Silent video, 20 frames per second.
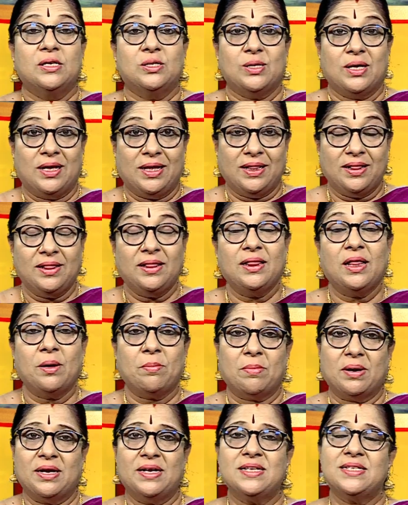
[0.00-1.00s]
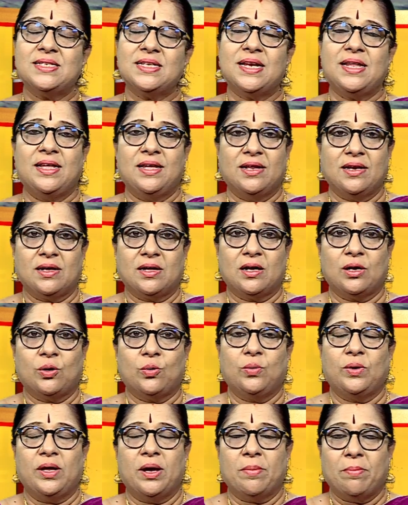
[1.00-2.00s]
ஸோ இந்த மனசில்
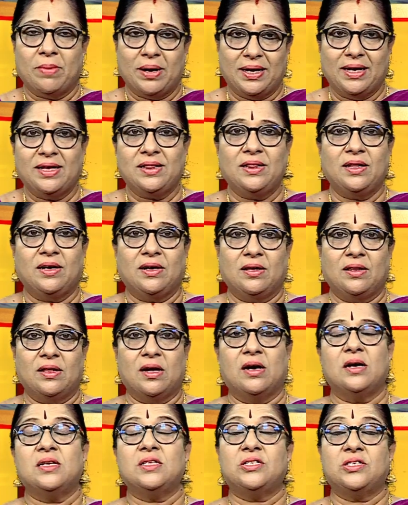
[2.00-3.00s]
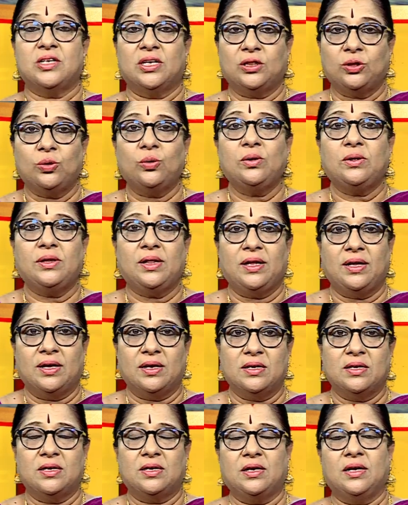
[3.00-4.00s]
இருக்கக்கூடிய பயத்துக்கு தான் சதுர்த்தி
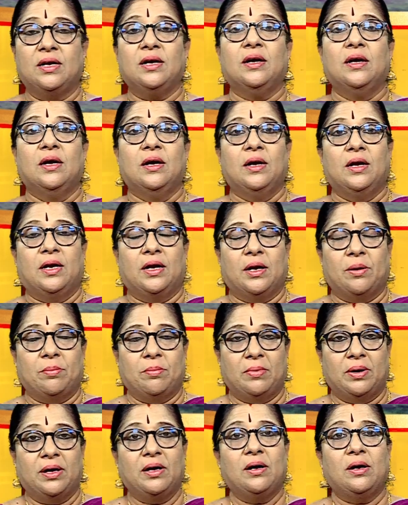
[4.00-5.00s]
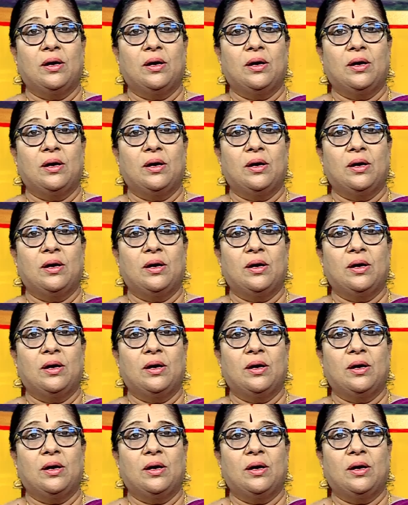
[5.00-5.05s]
என்று நம்ம